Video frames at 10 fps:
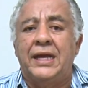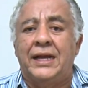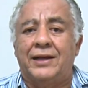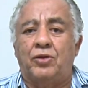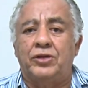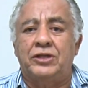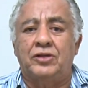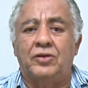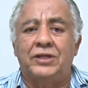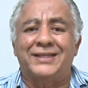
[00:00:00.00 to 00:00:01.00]
en las
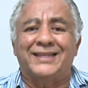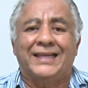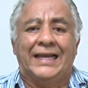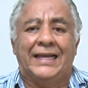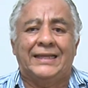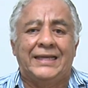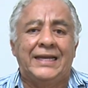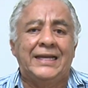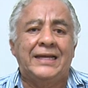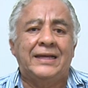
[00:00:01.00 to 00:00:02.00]
condiciones que la
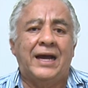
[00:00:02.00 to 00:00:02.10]
tiene